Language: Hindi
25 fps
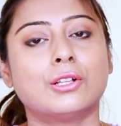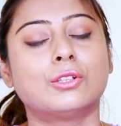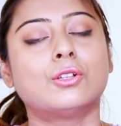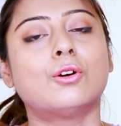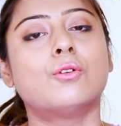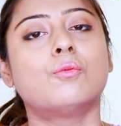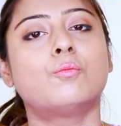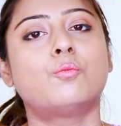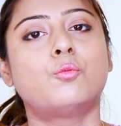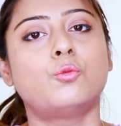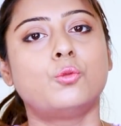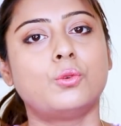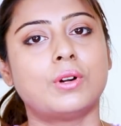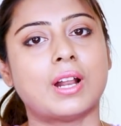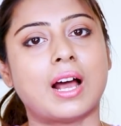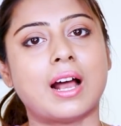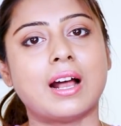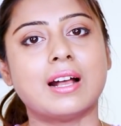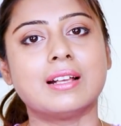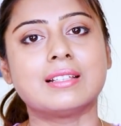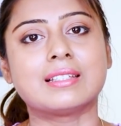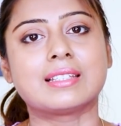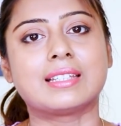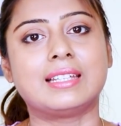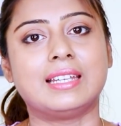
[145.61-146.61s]
तो
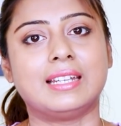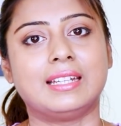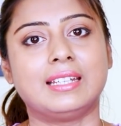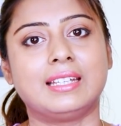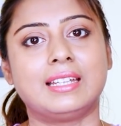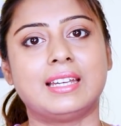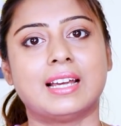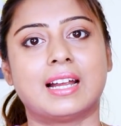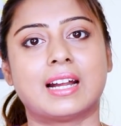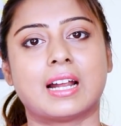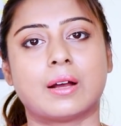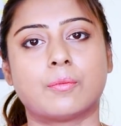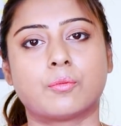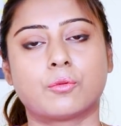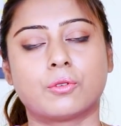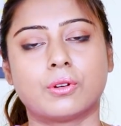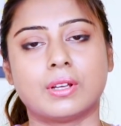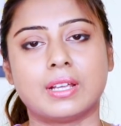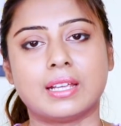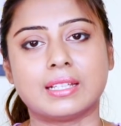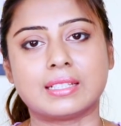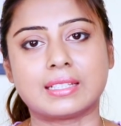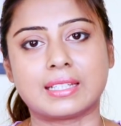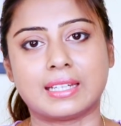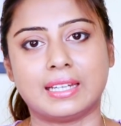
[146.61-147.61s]
पूरा स्किन केयर
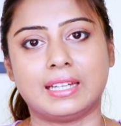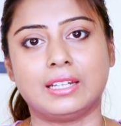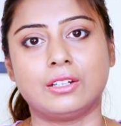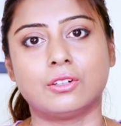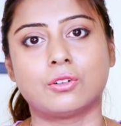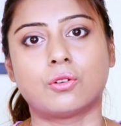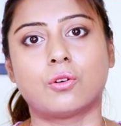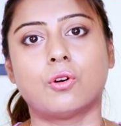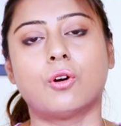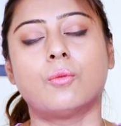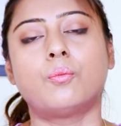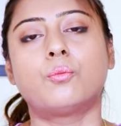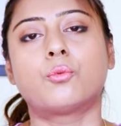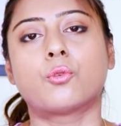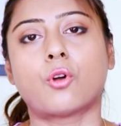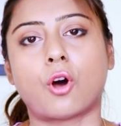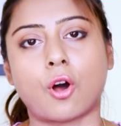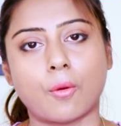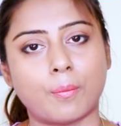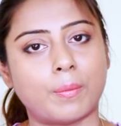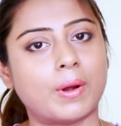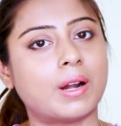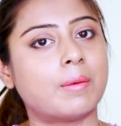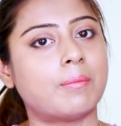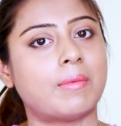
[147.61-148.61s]
आपके स्किन को
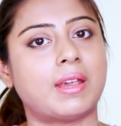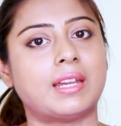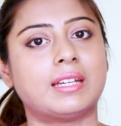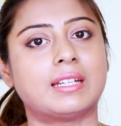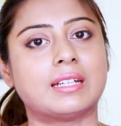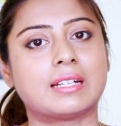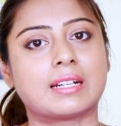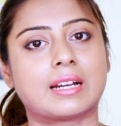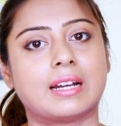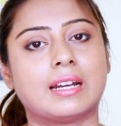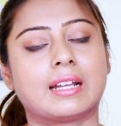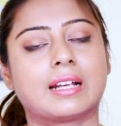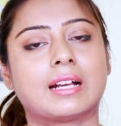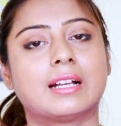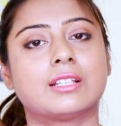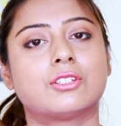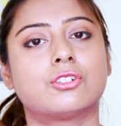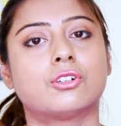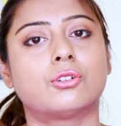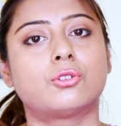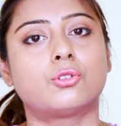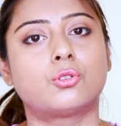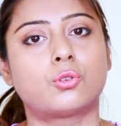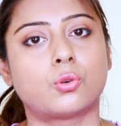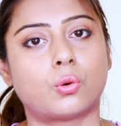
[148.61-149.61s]
प्रॉपर मेंटेन करने का जो